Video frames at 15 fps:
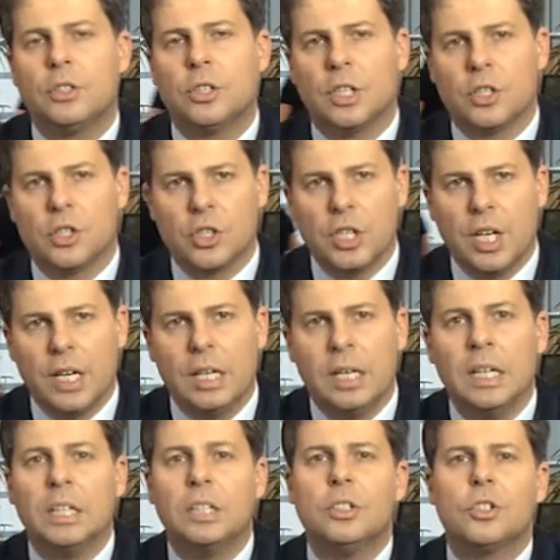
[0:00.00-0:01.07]
czy też nie,
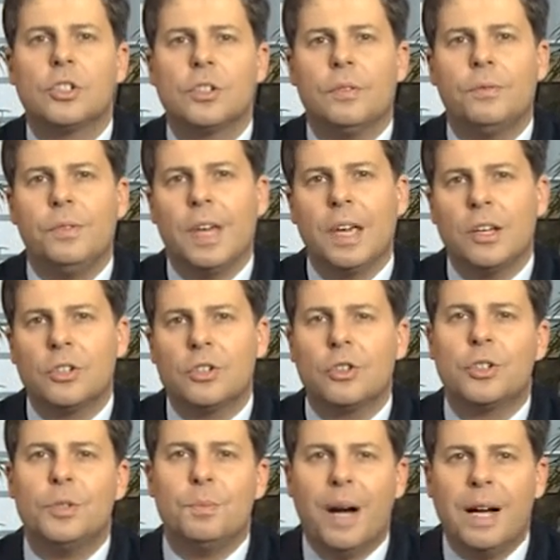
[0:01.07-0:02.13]
gdyż
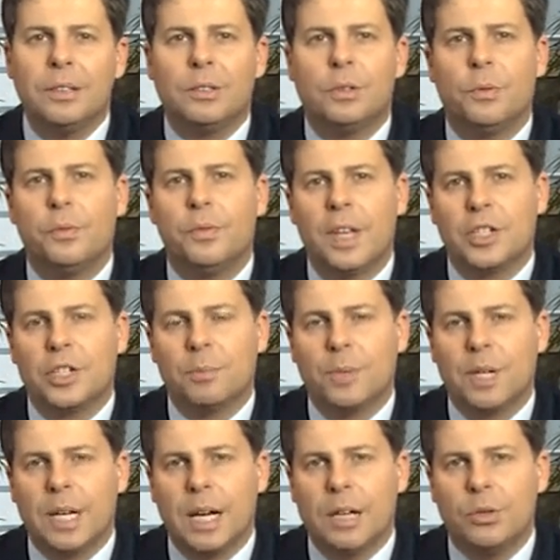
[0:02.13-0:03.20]
większość banków w naszym
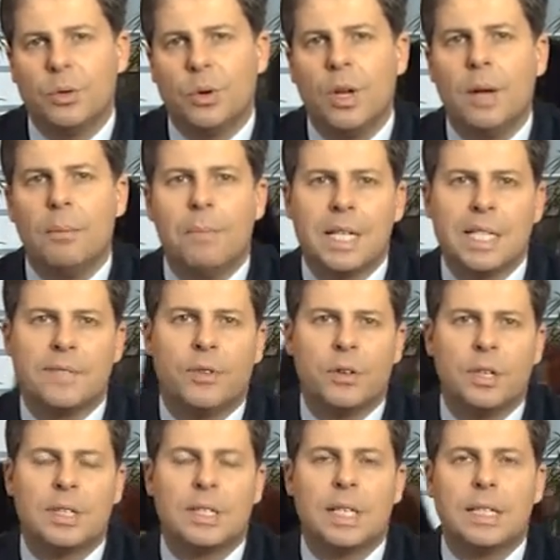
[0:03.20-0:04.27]
kraju ma
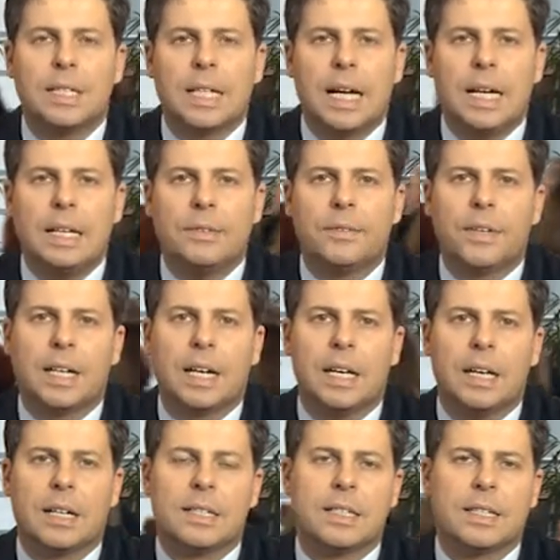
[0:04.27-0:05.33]
swoje centrale w
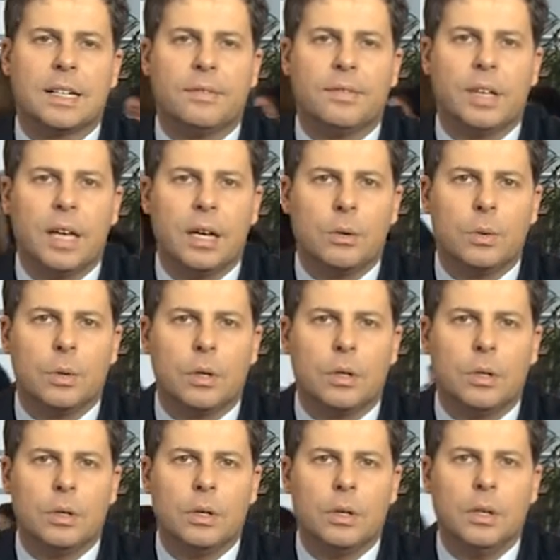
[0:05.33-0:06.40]
krajach strefy euro.
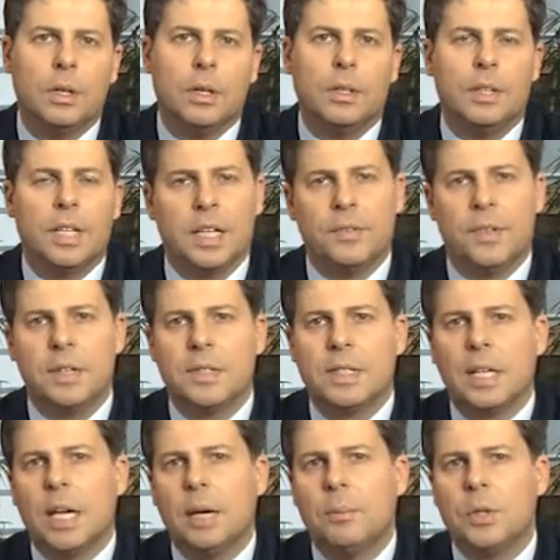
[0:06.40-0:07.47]

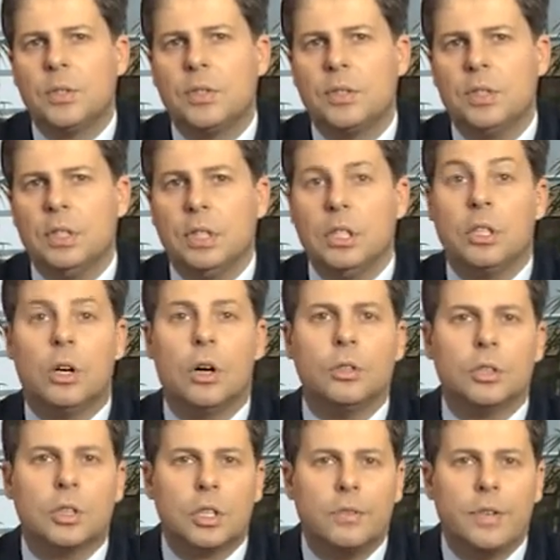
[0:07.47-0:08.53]
Najwięcej emocji i
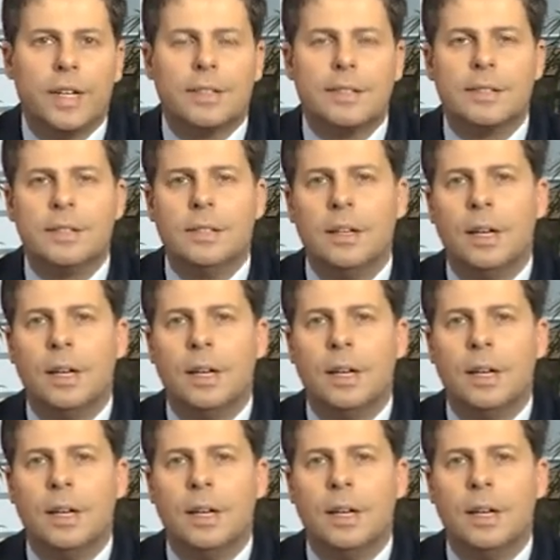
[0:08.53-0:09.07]
kontrowersji